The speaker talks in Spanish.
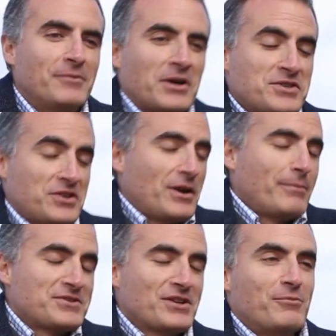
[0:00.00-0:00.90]
Me considero
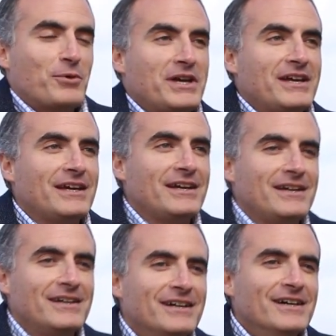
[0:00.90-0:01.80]
una persona
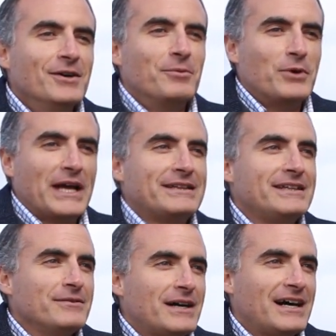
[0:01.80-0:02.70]
muy, muy
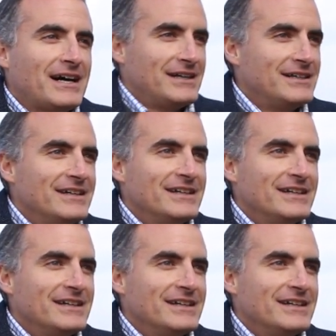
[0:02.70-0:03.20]
activa,